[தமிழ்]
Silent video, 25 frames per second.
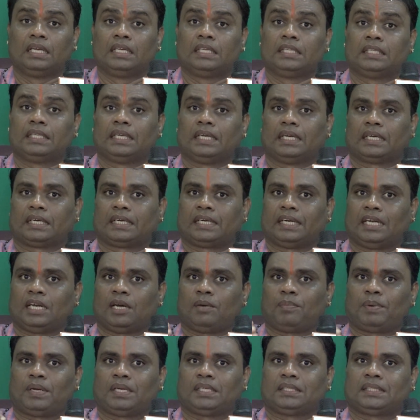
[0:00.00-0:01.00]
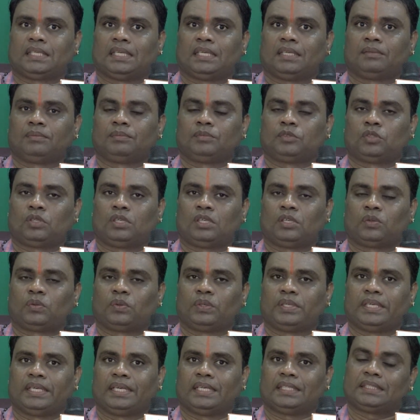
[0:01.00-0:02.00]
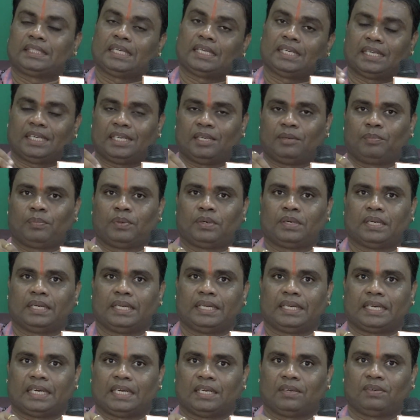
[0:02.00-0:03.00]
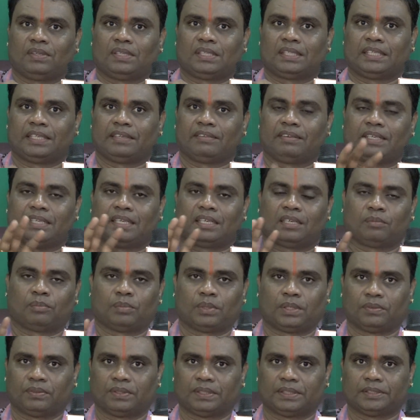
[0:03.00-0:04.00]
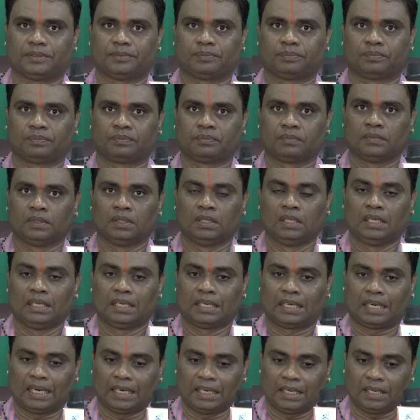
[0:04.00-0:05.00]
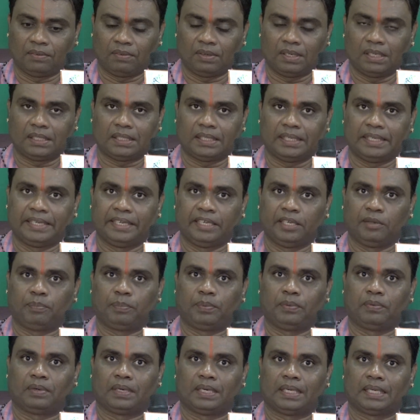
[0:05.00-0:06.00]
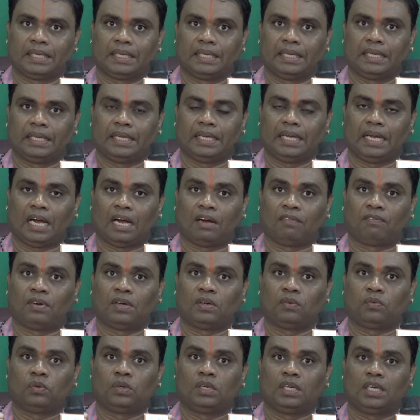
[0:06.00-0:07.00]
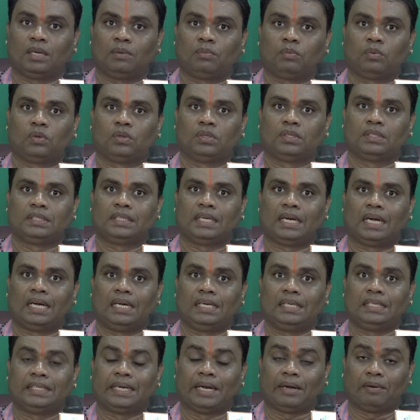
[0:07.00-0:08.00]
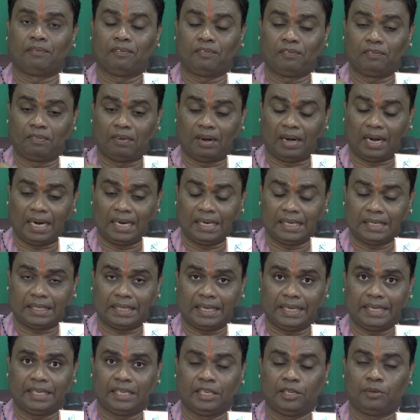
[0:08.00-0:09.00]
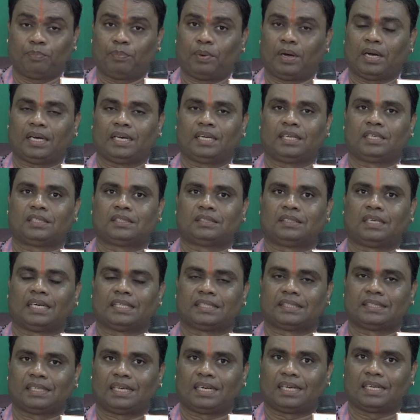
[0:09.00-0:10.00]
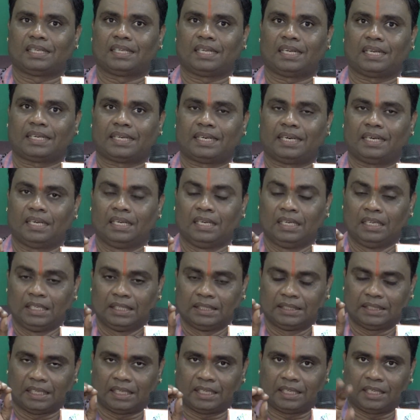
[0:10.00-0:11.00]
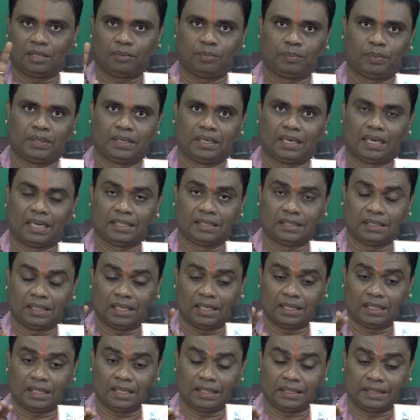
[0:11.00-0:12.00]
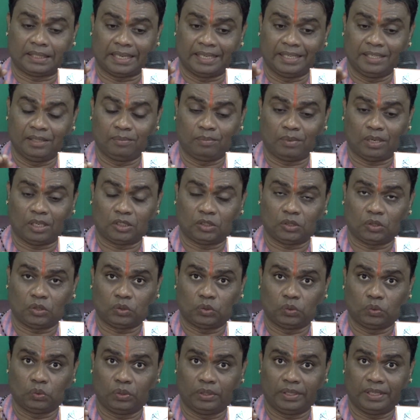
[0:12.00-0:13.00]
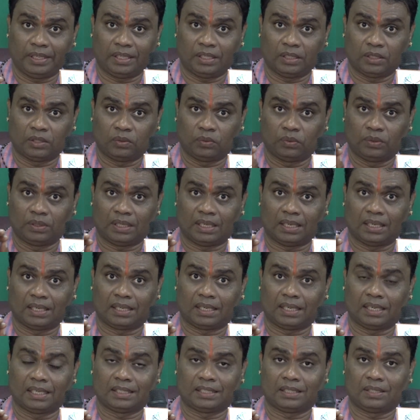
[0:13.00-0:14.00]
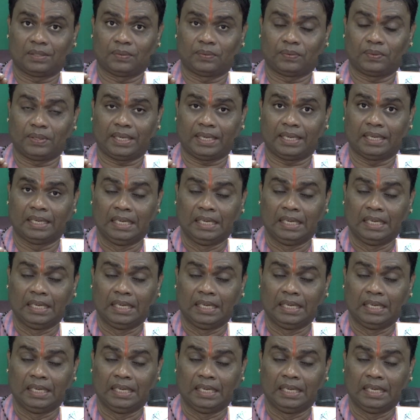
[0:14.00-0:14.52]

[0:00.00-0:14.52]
இந்த கெடாபிரசாதம் சொல்லக்கூடிய சர்க்கரை பொங்கலை கடவுளுக்கு நிவேதானம் பண்ணுவது கடவுளுக்கு இனிப்பு வழங்கி அவன் உள்ளம் குளிர்ந்தால் நம் வாழ்க்கை இனிப்பாக இருக்கும் அதனால தான் க சக்கரை பொங்கல் அதனால தான் தை மாதம் சூரியனுக்கு உண்டான காலத்தில் கூட